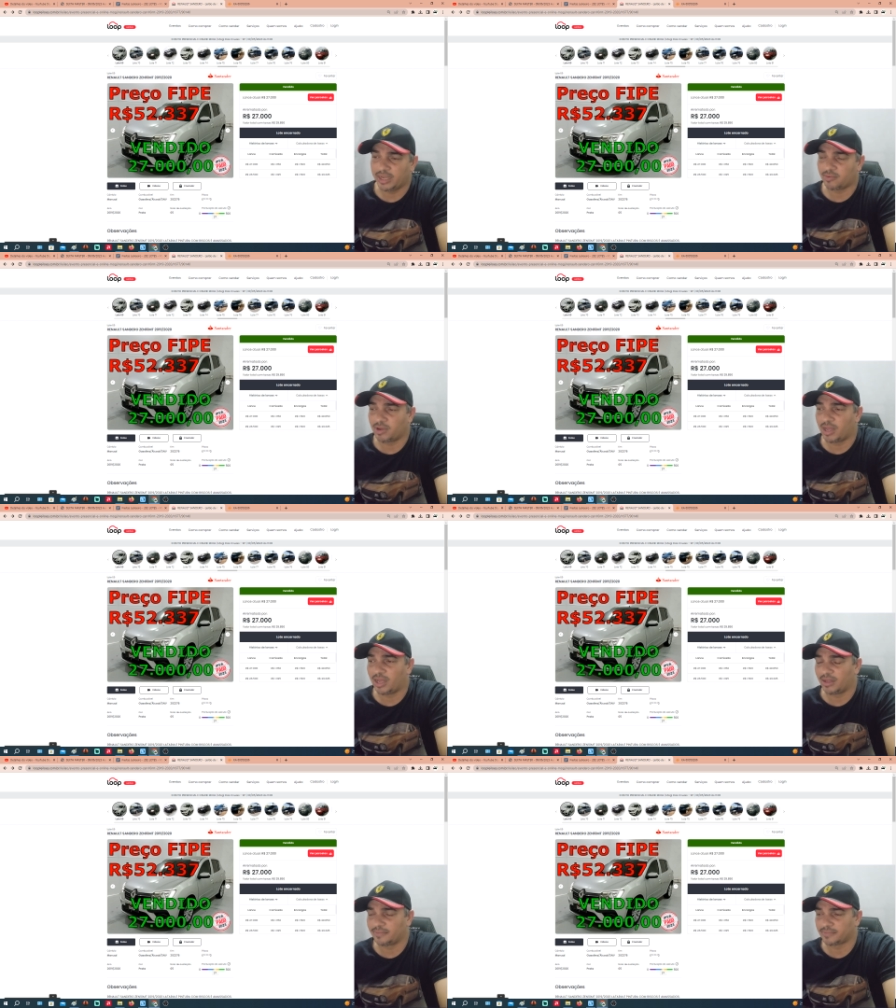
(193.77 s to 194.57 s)
Com
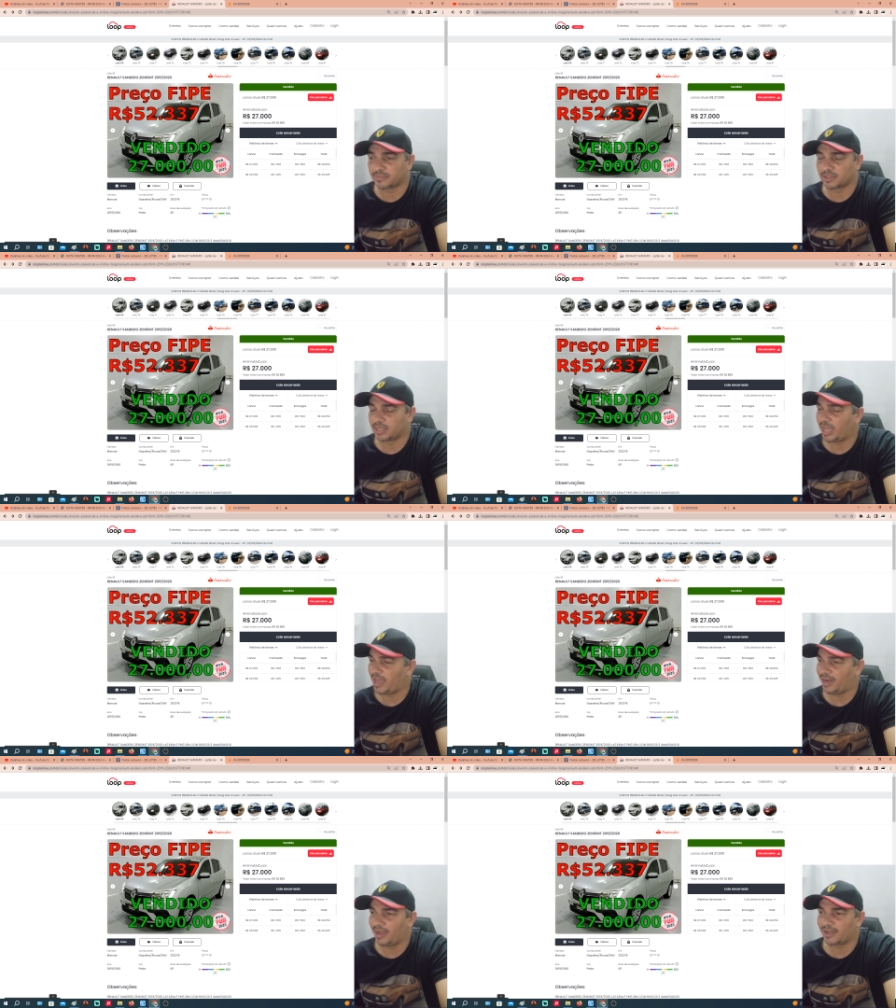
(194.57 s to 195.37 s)
a,
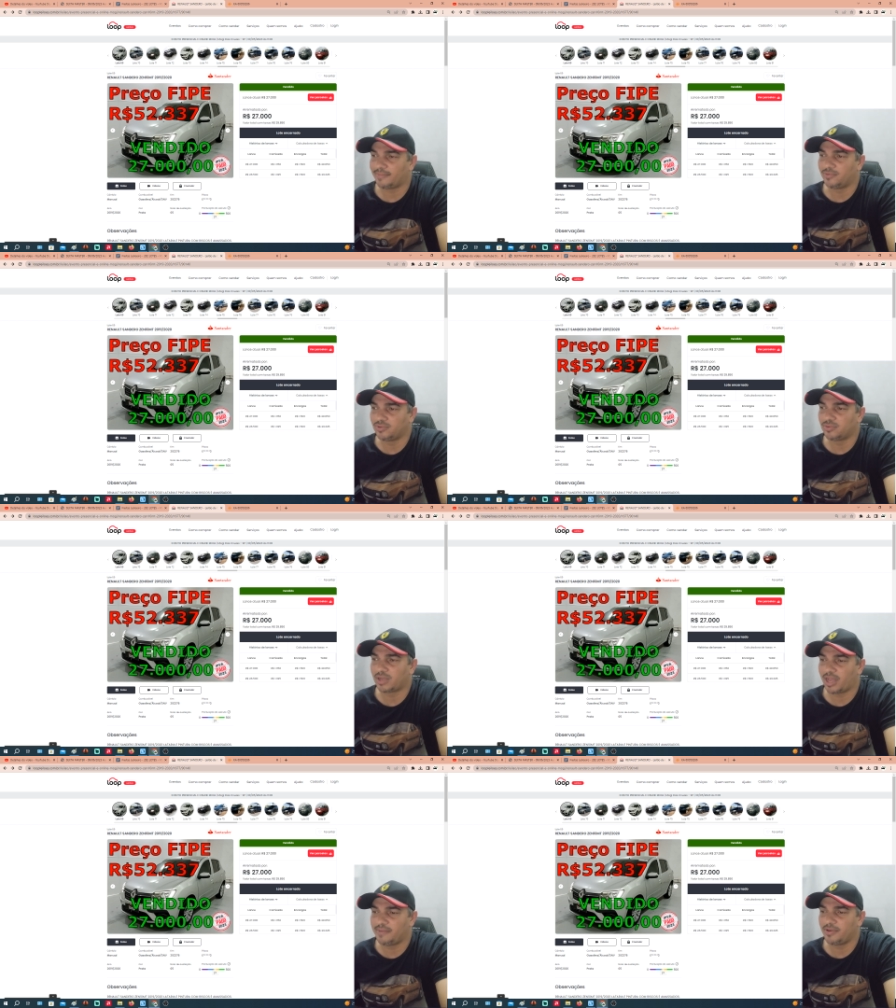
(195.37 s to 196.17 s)
caraca, muito
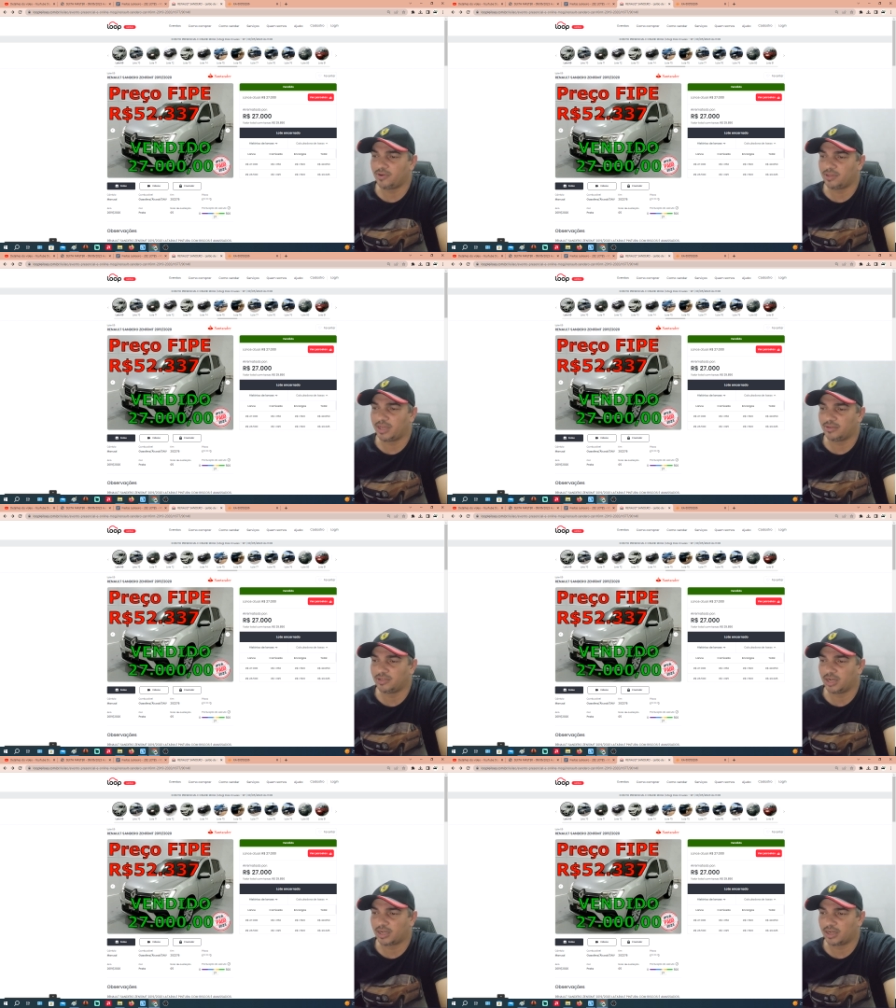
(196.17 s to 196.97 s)
KM rodado
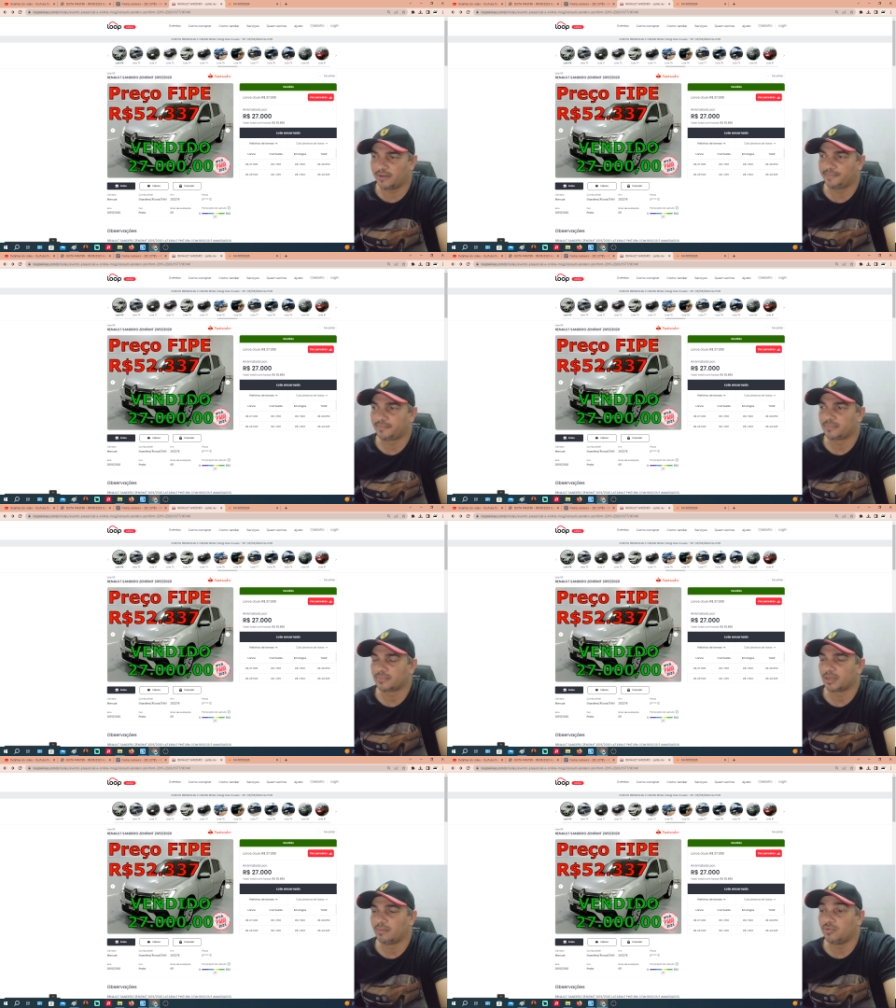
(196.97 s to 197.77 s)
já, cara.
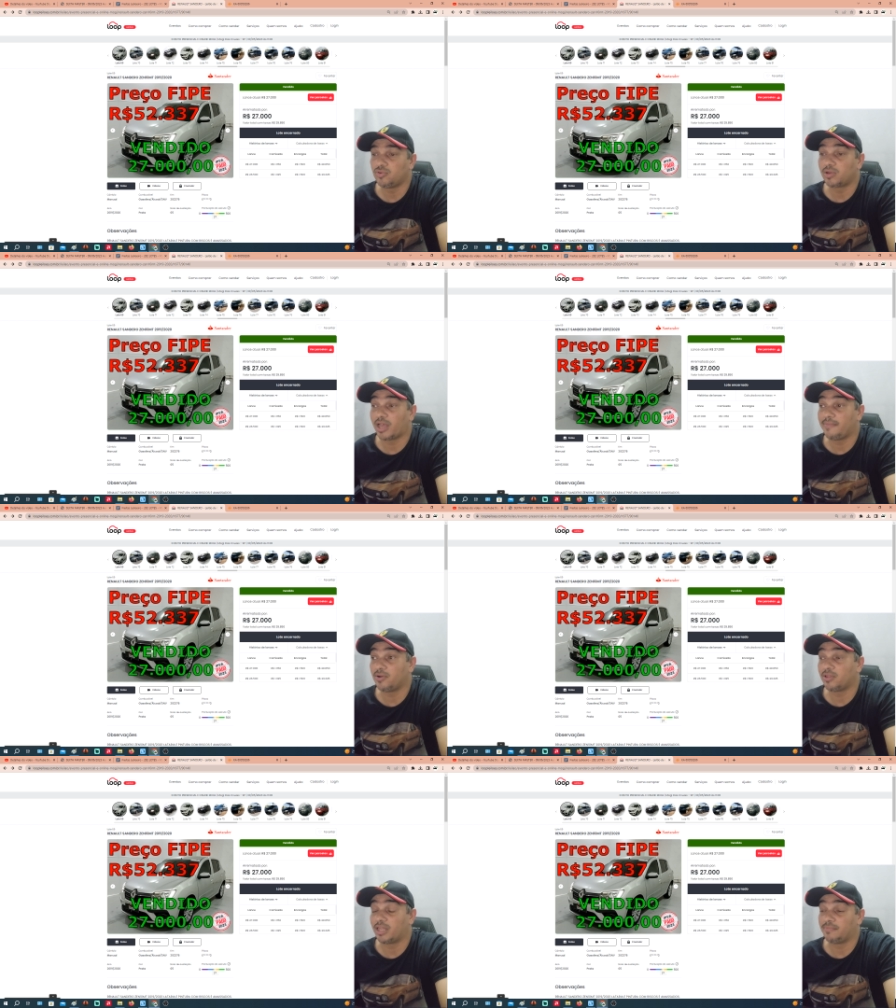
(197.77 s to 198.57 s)
Muito KM
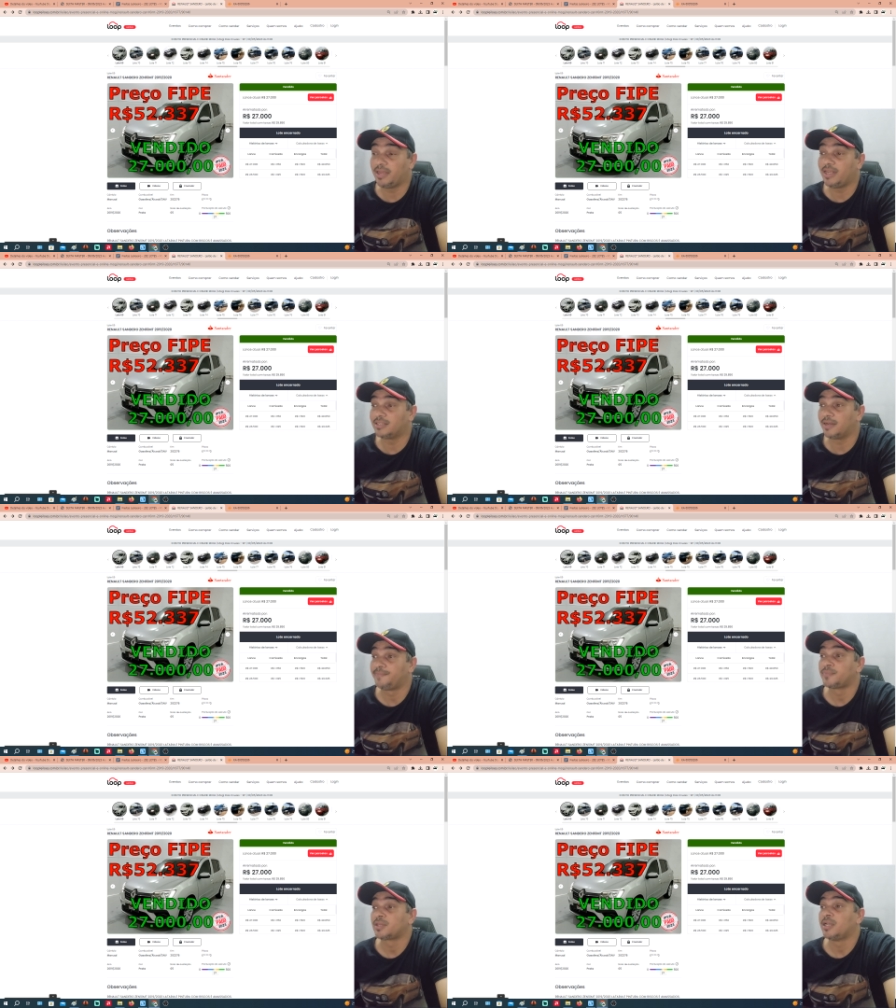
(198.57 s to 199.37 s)
rodado. Beleza.
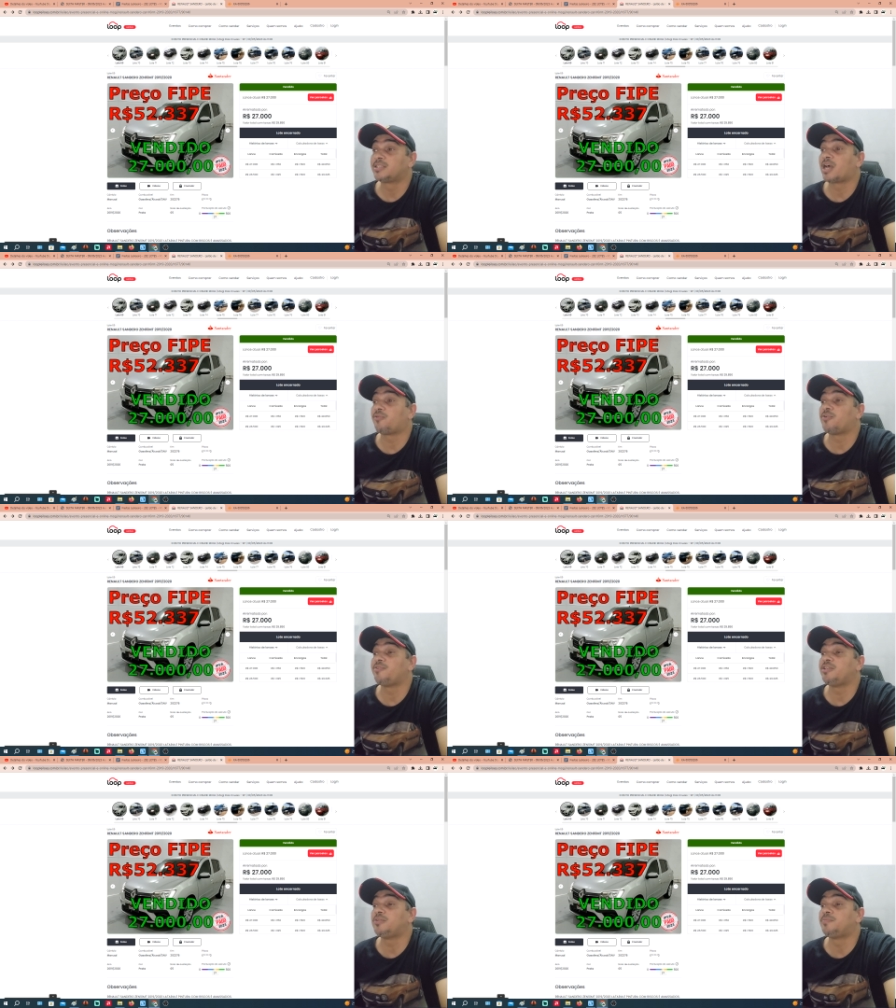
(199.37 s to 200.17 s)
Esse carro foi
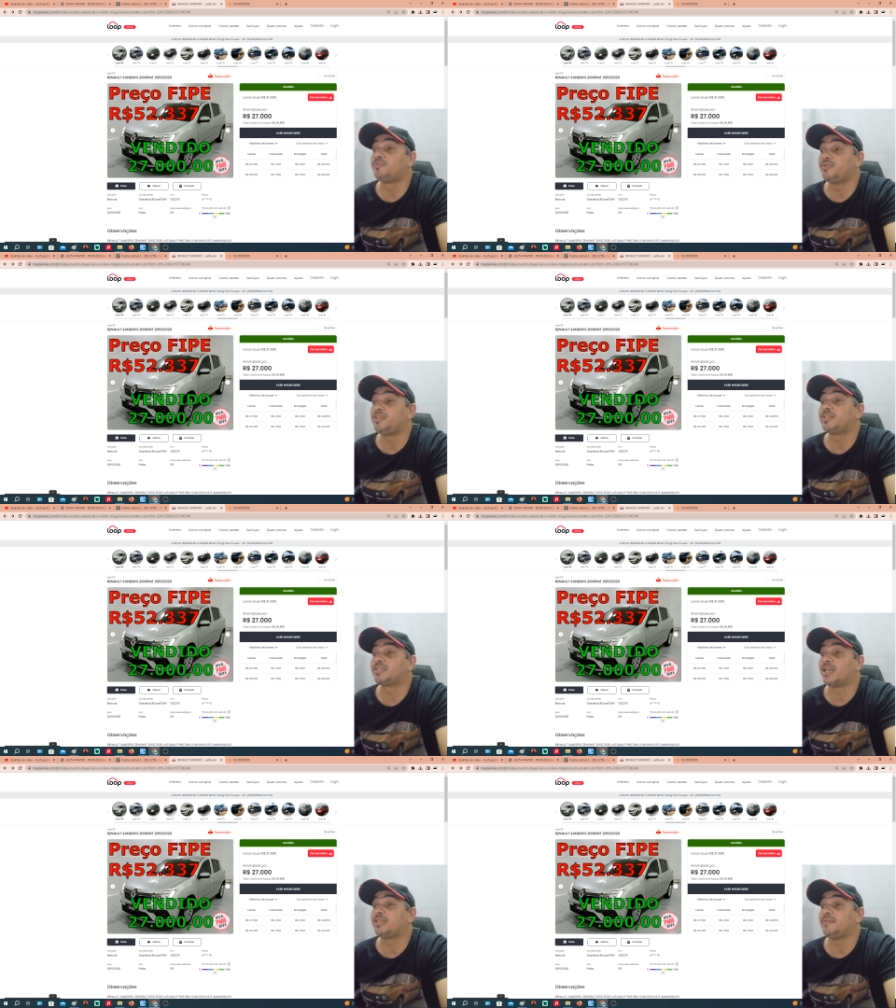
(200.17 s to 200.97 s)
vendido por
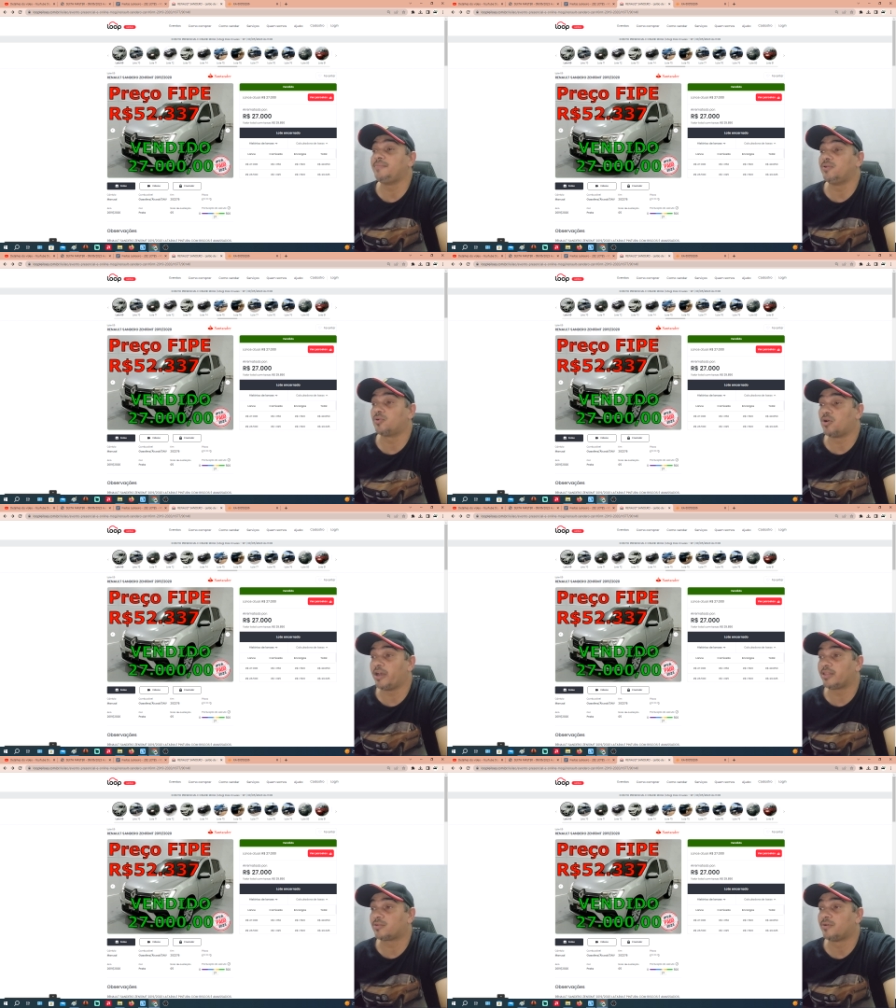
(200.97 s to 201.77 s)
27 mil,
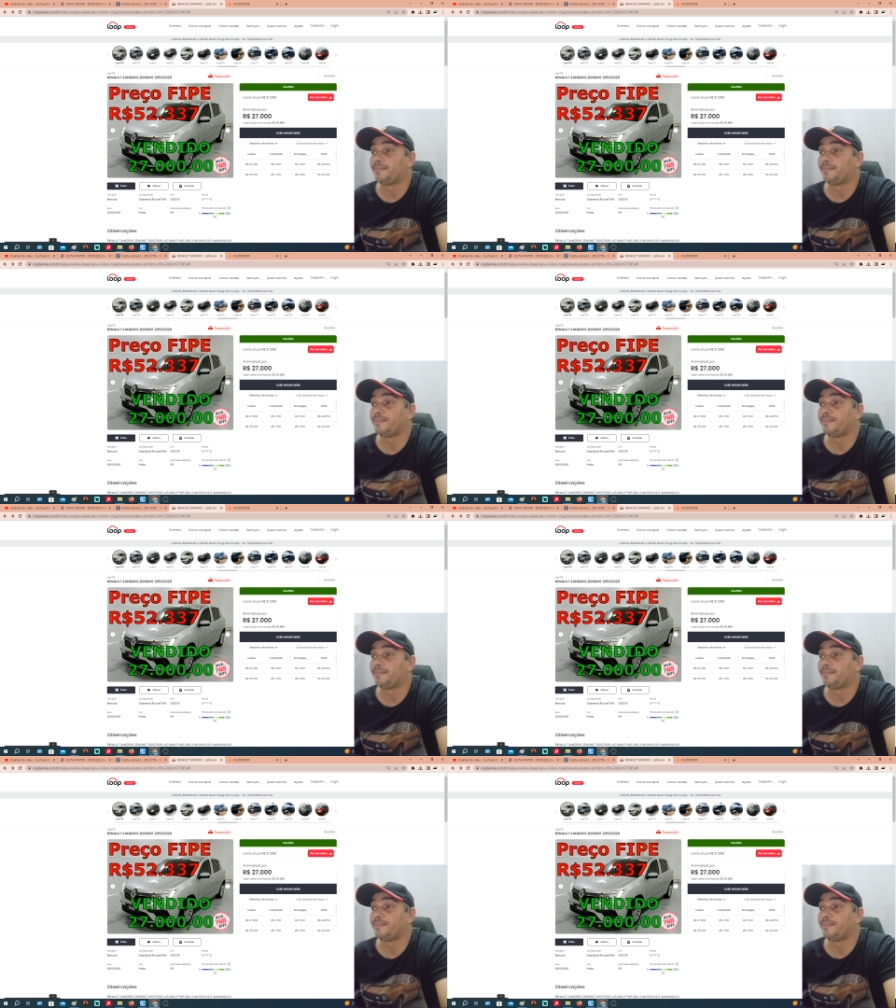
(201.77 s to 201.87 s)
correto?